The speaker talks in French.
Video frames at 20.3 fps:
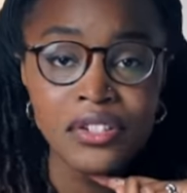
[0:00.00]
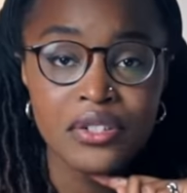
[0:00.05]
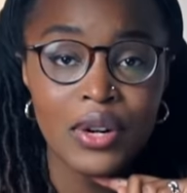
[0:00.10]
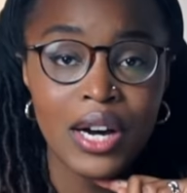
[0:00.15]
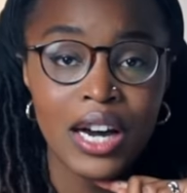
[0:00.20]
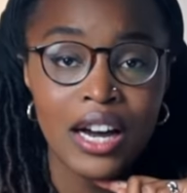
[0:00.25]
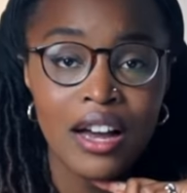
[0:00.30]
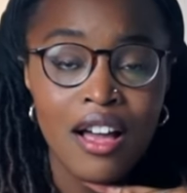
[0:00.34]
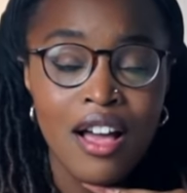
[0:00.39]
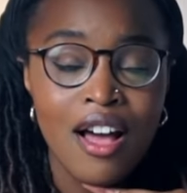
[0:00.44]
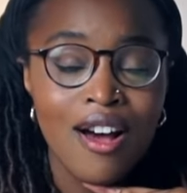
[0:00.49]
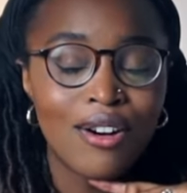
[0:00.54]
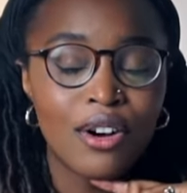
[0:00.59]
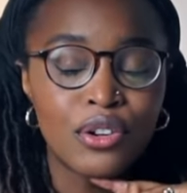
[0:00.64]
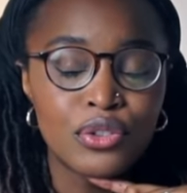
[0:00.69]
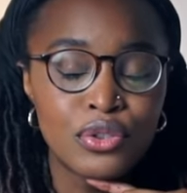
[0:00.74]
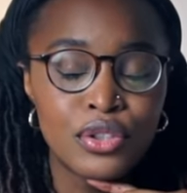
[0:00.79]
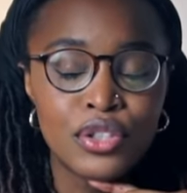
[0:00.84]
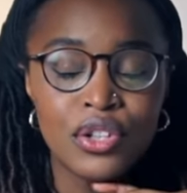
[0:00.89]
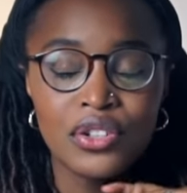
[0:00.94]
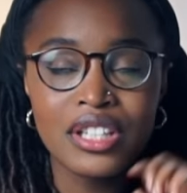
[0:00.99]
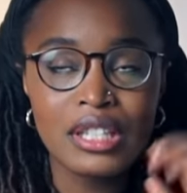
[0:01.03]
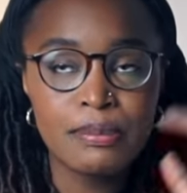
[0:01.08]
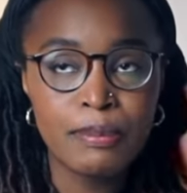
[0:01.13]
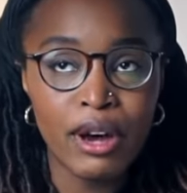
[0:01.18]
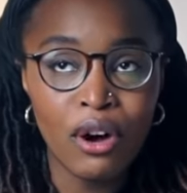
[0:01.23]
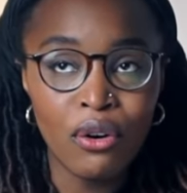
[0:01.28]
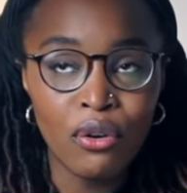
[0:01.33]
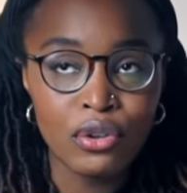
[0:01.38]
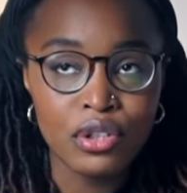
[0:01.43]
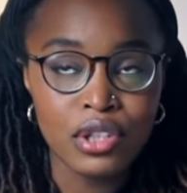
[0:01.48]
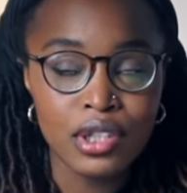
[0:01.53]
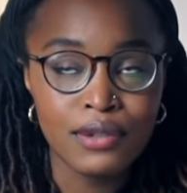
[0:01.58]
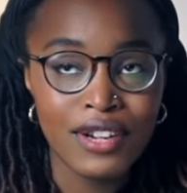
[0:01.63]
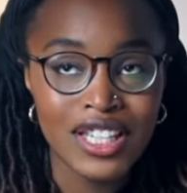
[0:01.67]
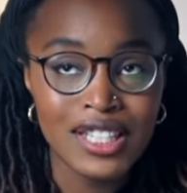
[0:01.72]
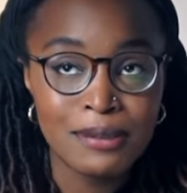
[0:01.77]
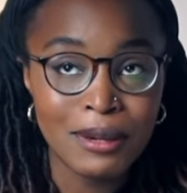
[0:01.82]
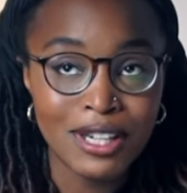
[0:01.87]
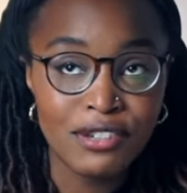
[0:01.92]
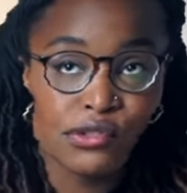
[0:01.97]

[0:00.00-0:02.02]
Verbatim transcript: quoi juste en espérant qu'on se fasse pas